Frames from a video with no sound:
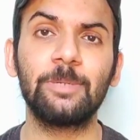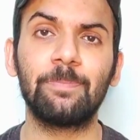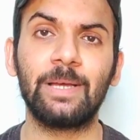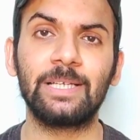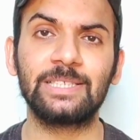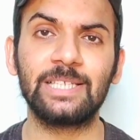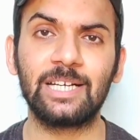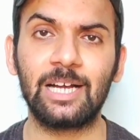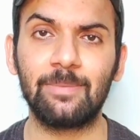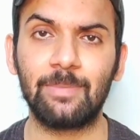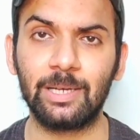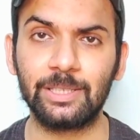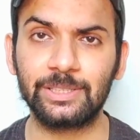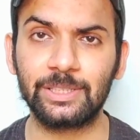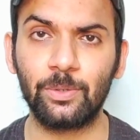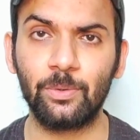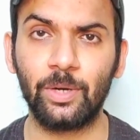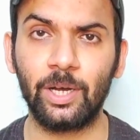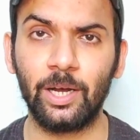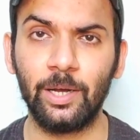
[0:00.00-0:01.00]
से पैसा कमा
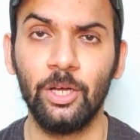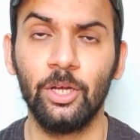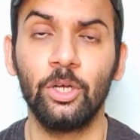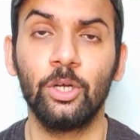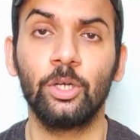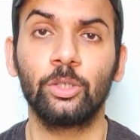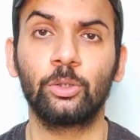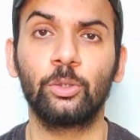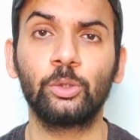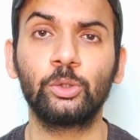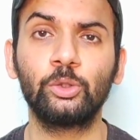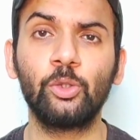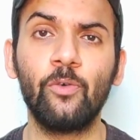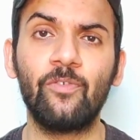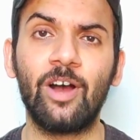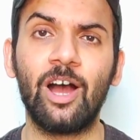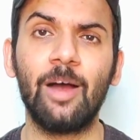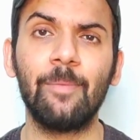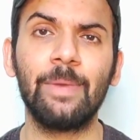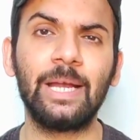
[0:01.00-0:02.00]
सकूंगा तो दोस्तों
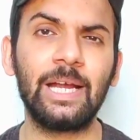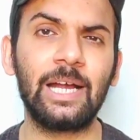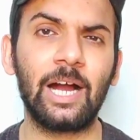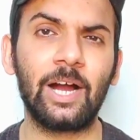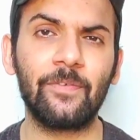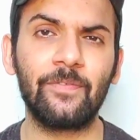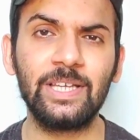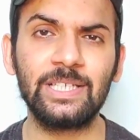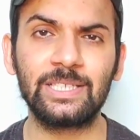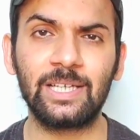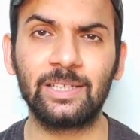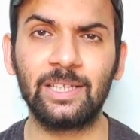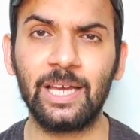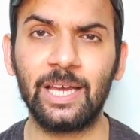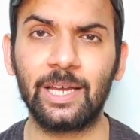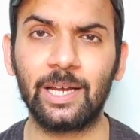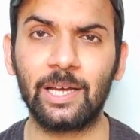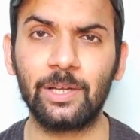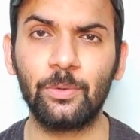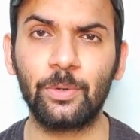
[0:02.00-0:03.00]
वहाँ मैं काफ़ी ज़्यादा
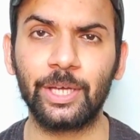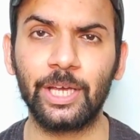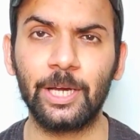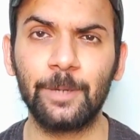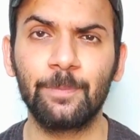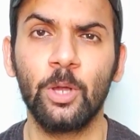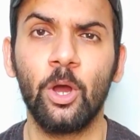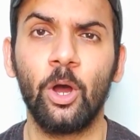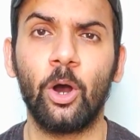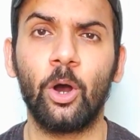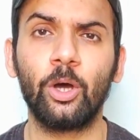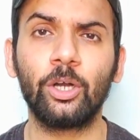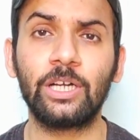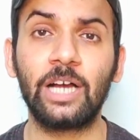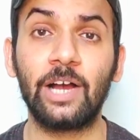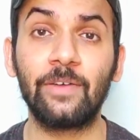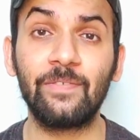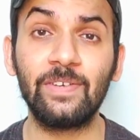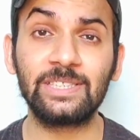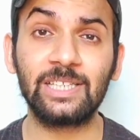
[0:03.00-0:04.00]
हैरान हो गया और
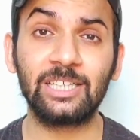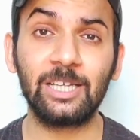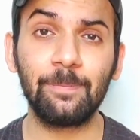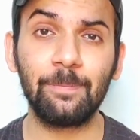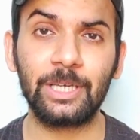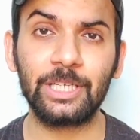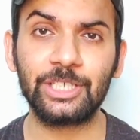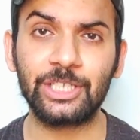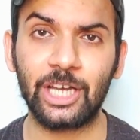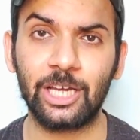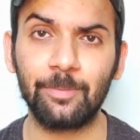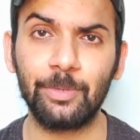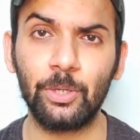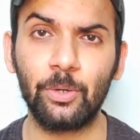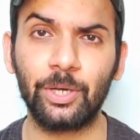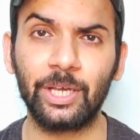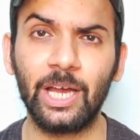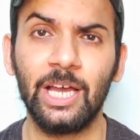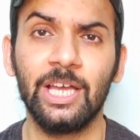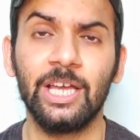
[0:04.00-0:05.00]
काफ़ी ज़्यादा परेशान भी
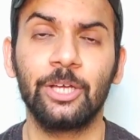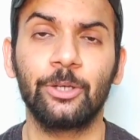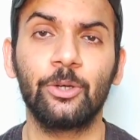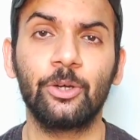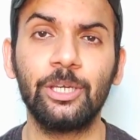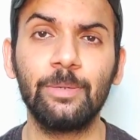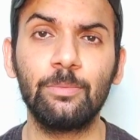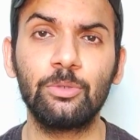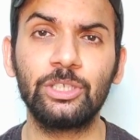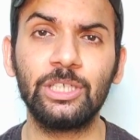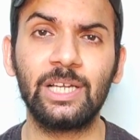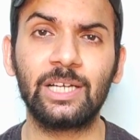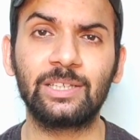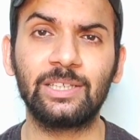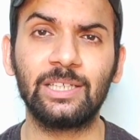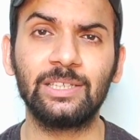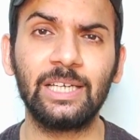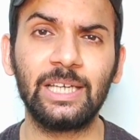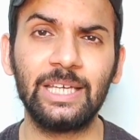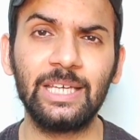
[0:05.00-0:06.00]
हो गया क्योंकि मुझे
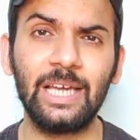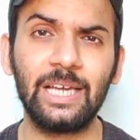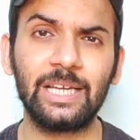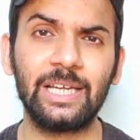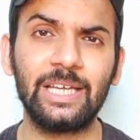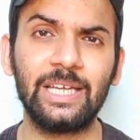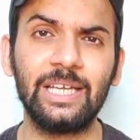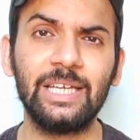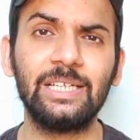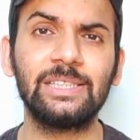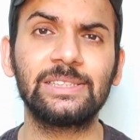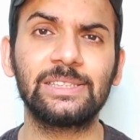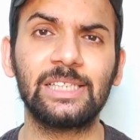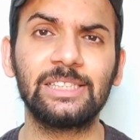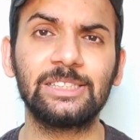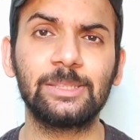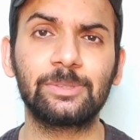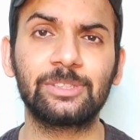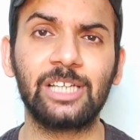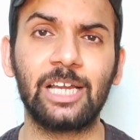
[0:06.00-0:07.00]
लगता था कि यार एक
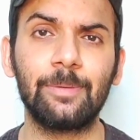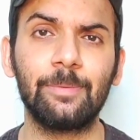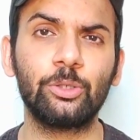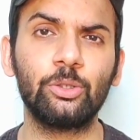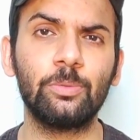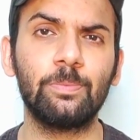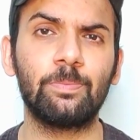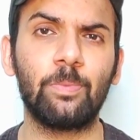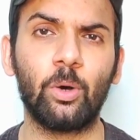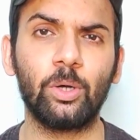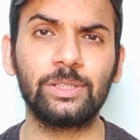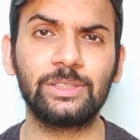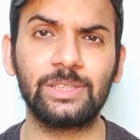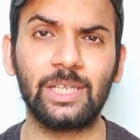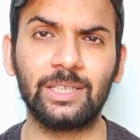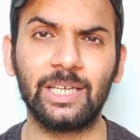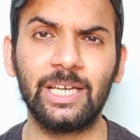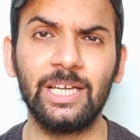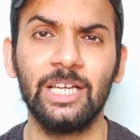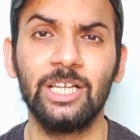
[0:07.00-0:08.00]
हज़ार सब्सक्राइबर तो बहुत
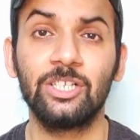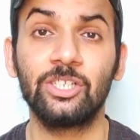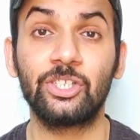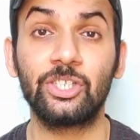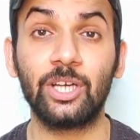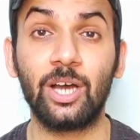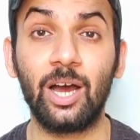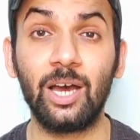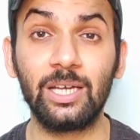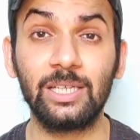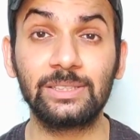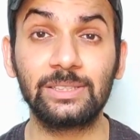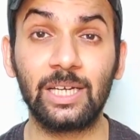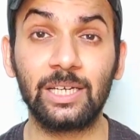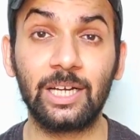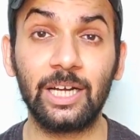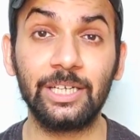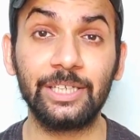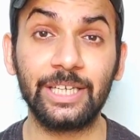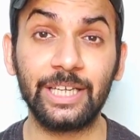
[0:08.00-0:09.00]
ज़्यादा है चार
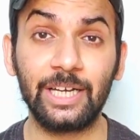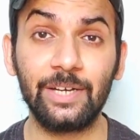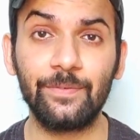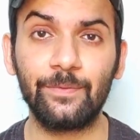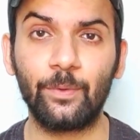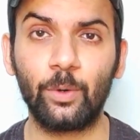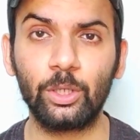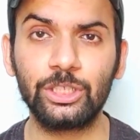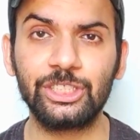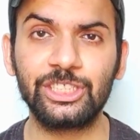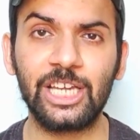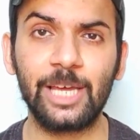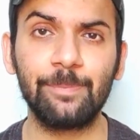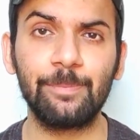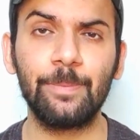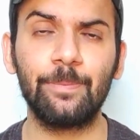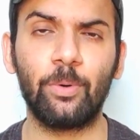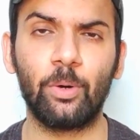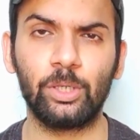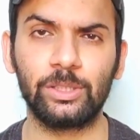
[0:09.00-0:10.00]
हज़ार घंटे का वॉच
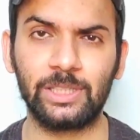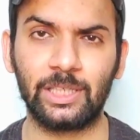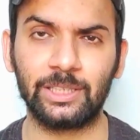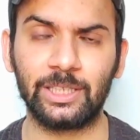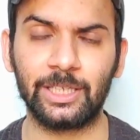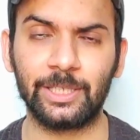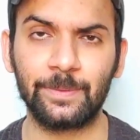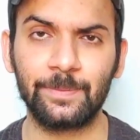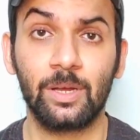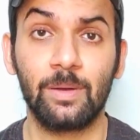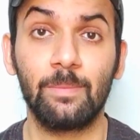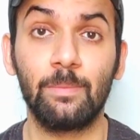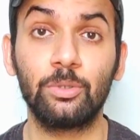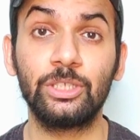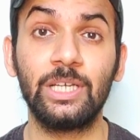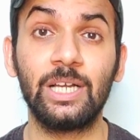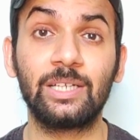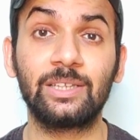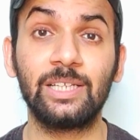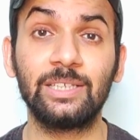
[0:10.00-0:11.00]
टाइम भी बहुत ज़्यादा है
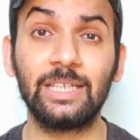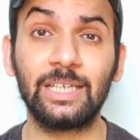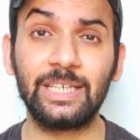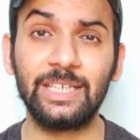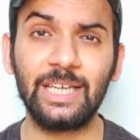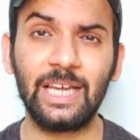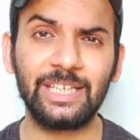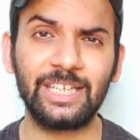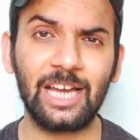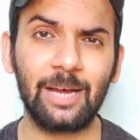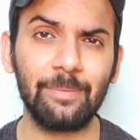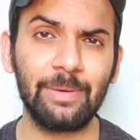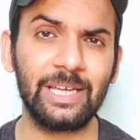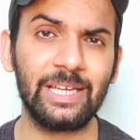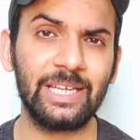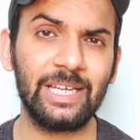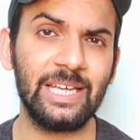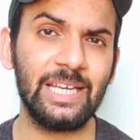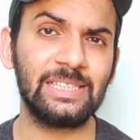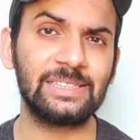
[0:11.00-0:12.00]
मुझे लगता था कि यार क्या मैं
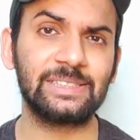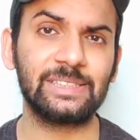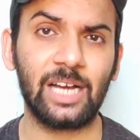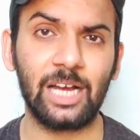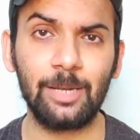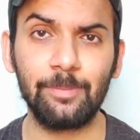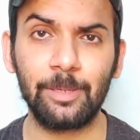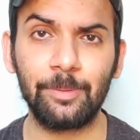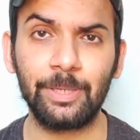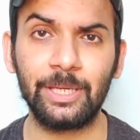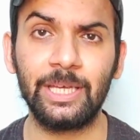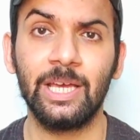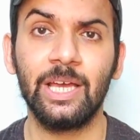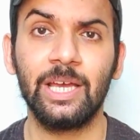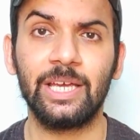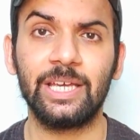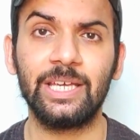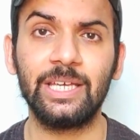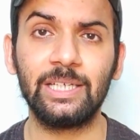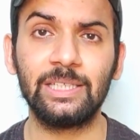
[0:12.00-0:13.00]
एक साल में भी
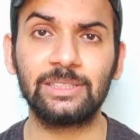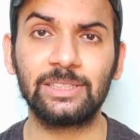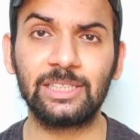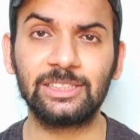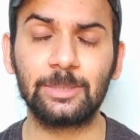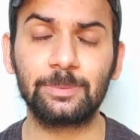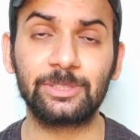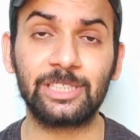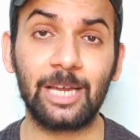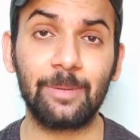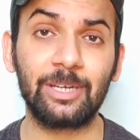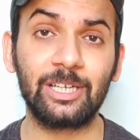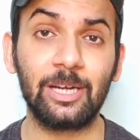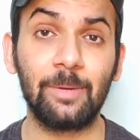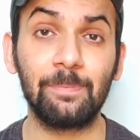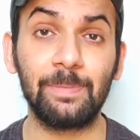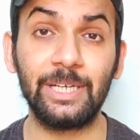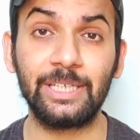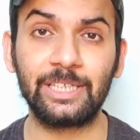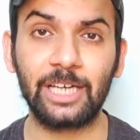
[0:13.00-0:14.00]
एक हज़ार सब्सक्राइबर
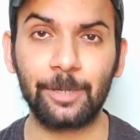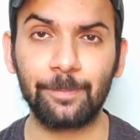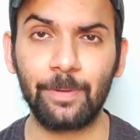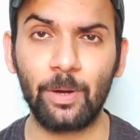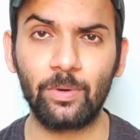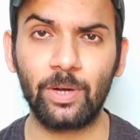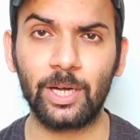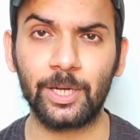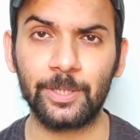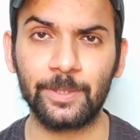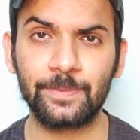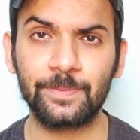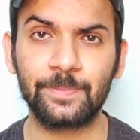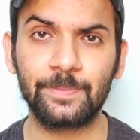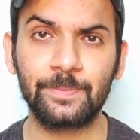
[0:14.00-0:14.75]
कंप्लीट कर पाऊंगा